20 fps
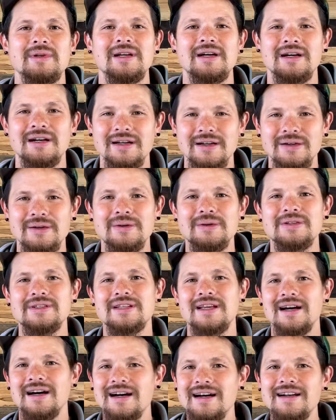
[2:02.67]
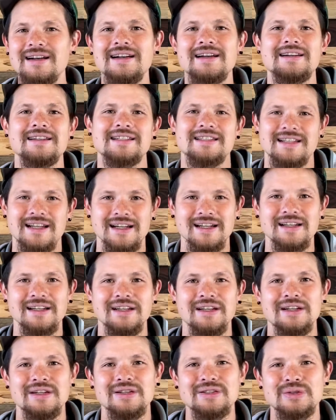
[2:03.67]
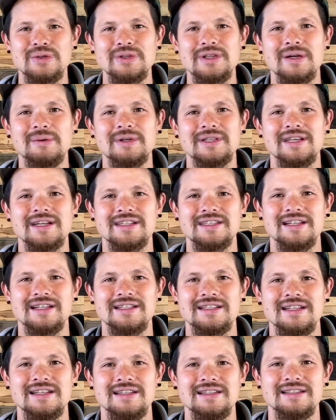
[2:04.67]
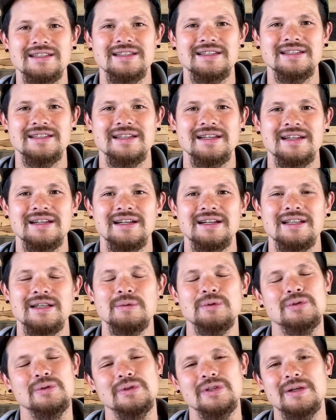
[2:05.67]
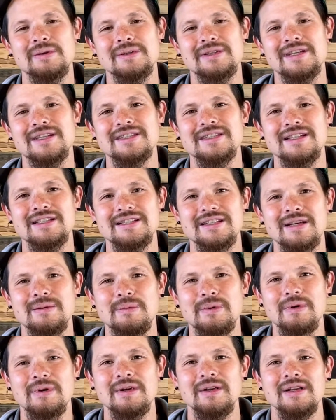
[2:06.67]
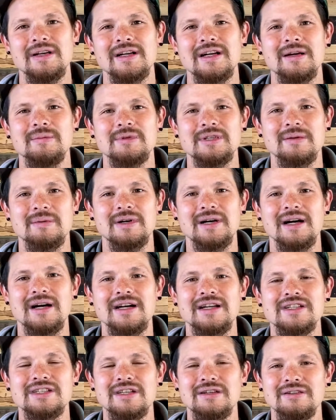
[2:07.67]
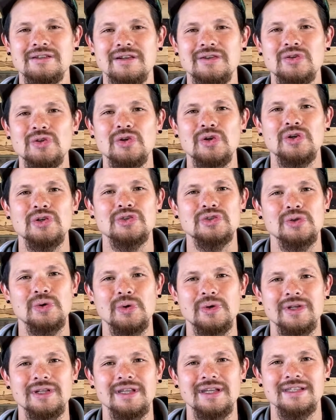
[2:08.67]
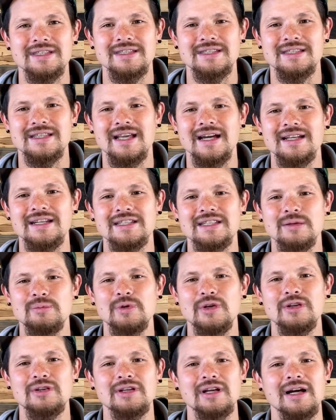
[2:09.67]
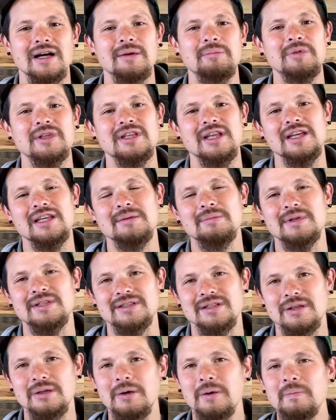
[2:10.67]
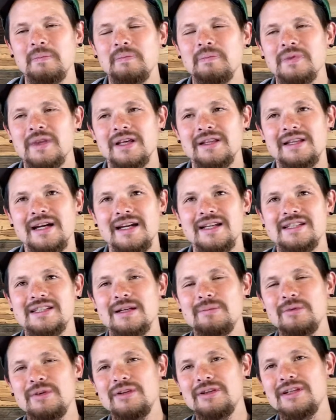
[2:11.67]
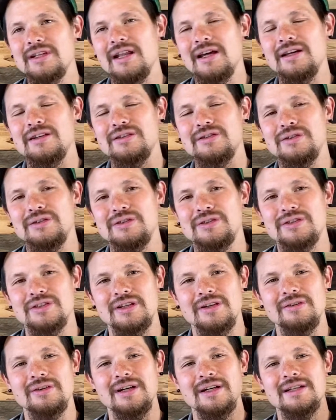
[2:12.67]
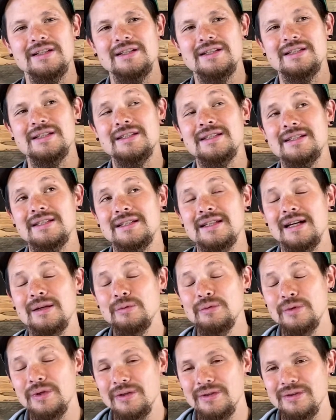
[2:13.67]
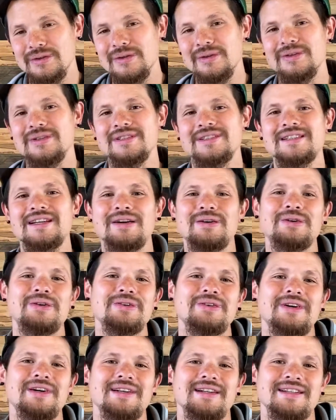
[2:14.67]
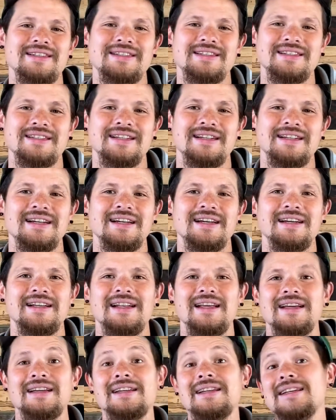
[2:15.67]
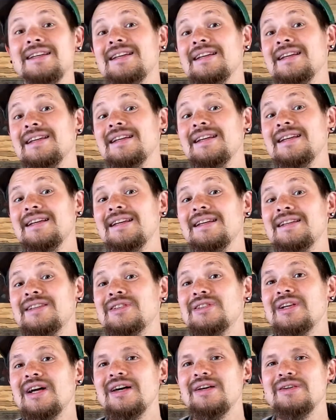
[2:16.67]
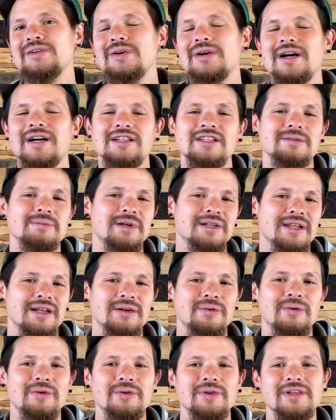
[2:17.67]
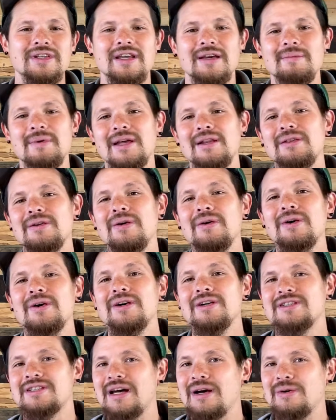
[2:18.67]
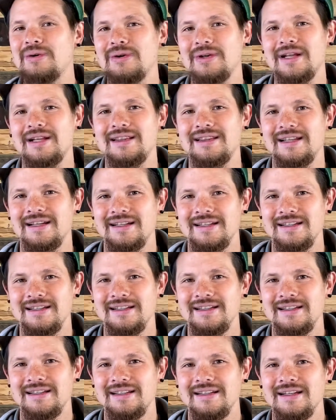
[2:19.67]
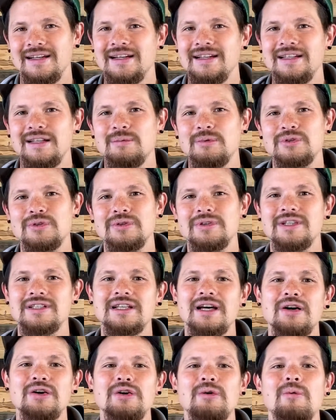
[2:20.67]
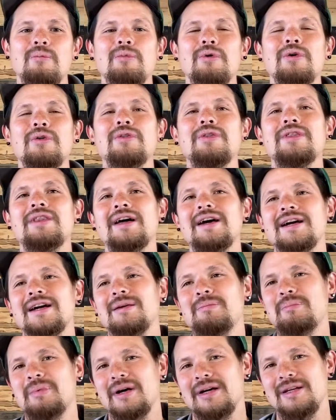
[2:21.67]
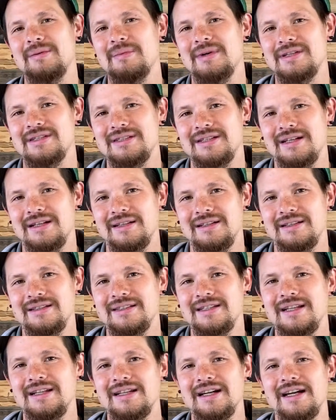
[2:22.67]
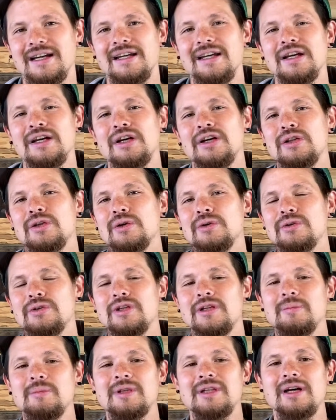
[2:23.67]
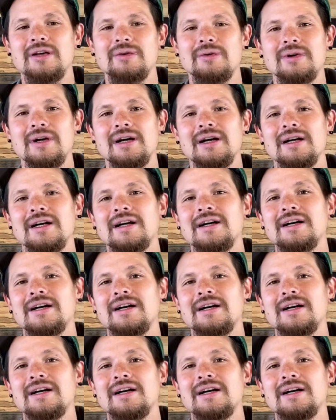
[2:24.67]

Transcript: 反抗して反乱したい。そんな私たちです。でもそんな私たちでも神様が愛してくれるストーリーです。第2サムエル記は見ていきますけど、第1サムエル記で集中したのがサムエルとサウロの話。ね、イスラエルの初めてのイケメンのサウロだった。でもそんなサウロも問題がいっぱいありました。前回特に見たのが